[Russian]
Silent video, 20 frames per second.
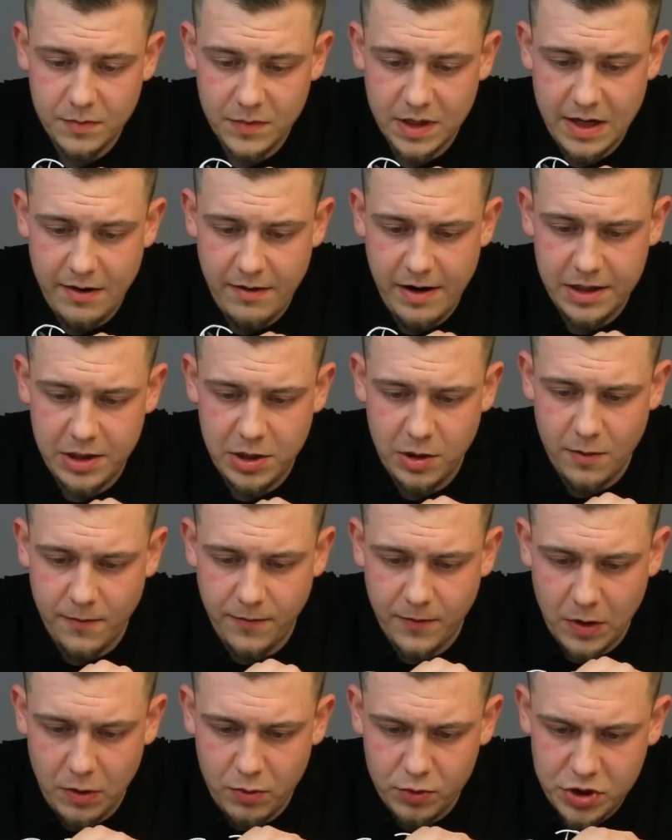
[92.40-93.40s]
Давайте ее
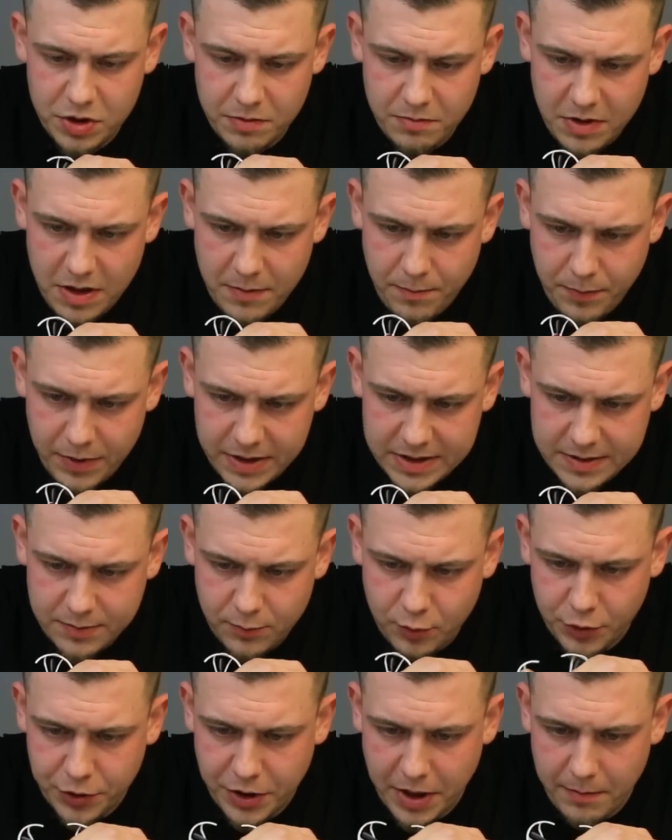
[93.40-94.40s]
включим и
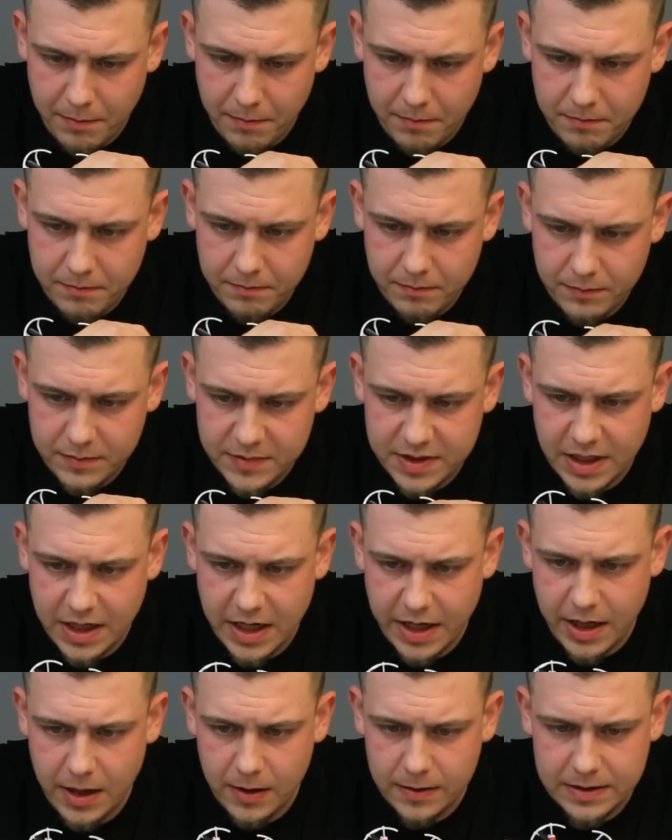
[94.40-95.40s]
посмотрим
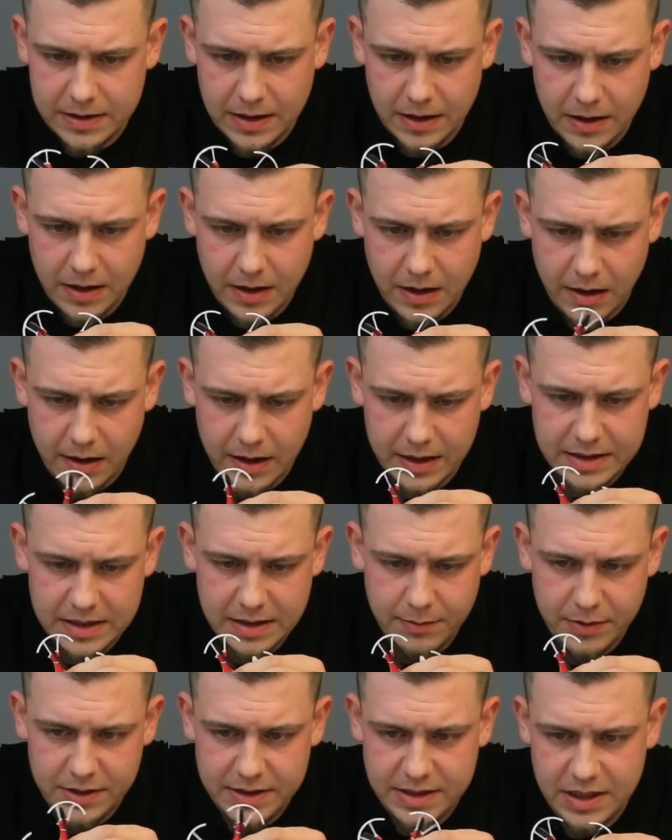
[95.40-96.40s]
загорелся
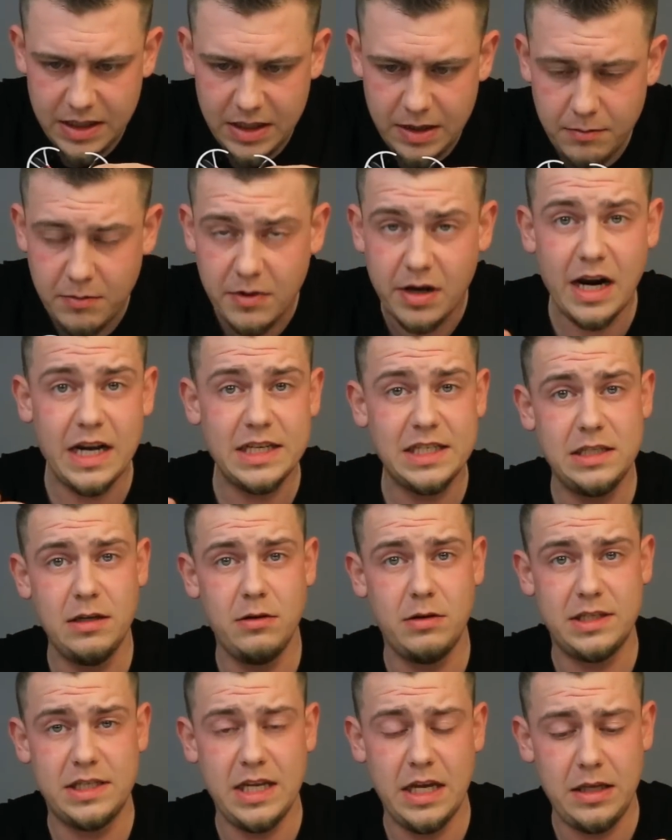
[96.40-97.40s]
красным и синим.
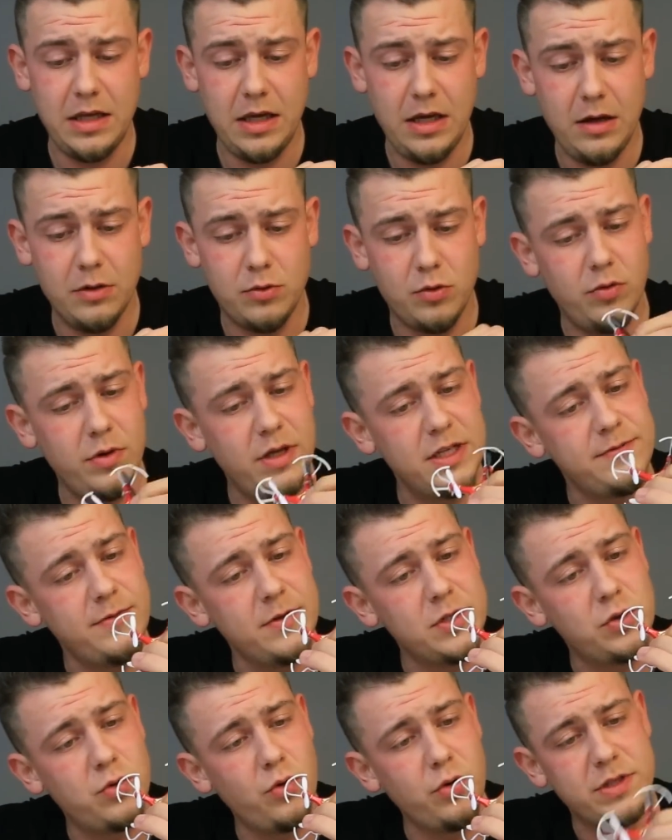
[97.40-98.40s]
Красный, кстати, это у нас
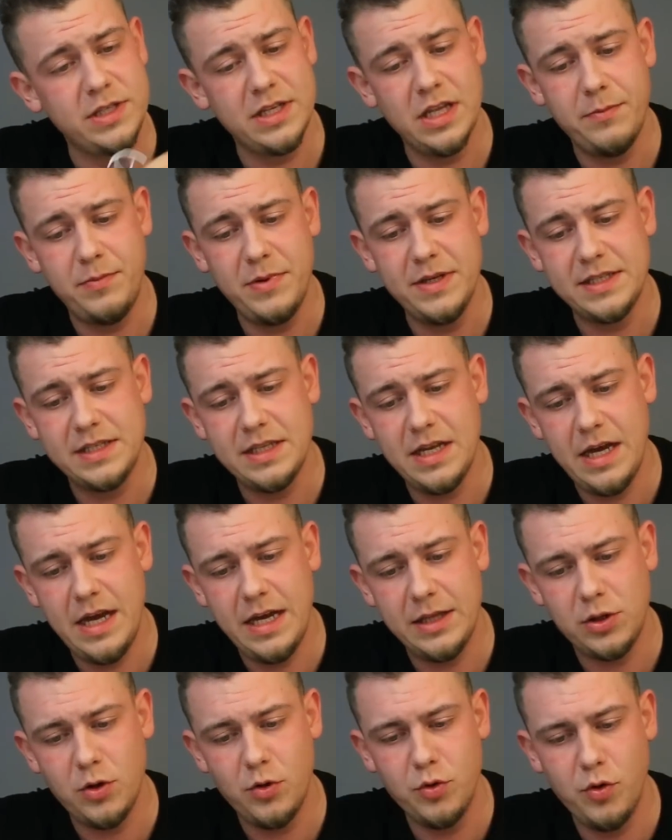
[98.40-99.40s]
в инструкции написано,
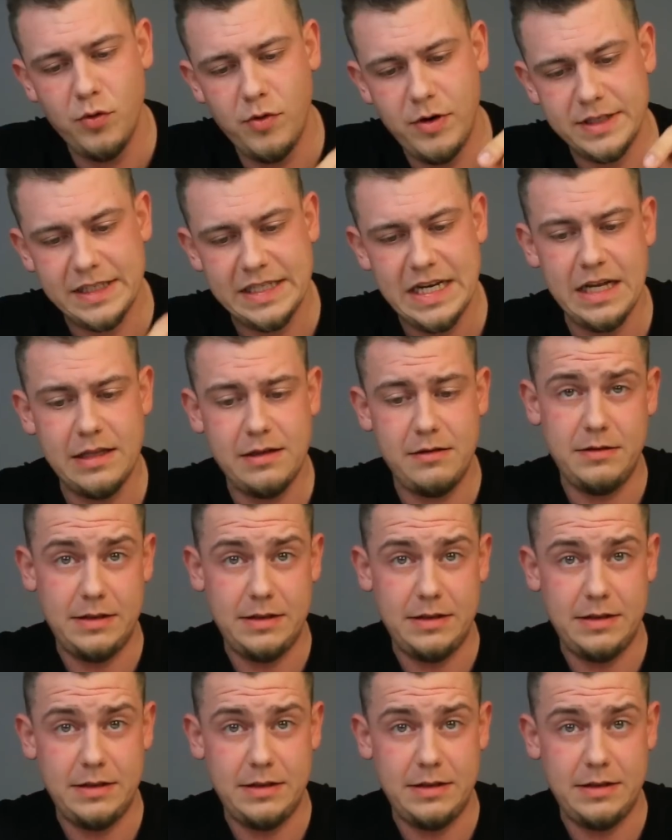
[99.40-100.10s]
это у него зад,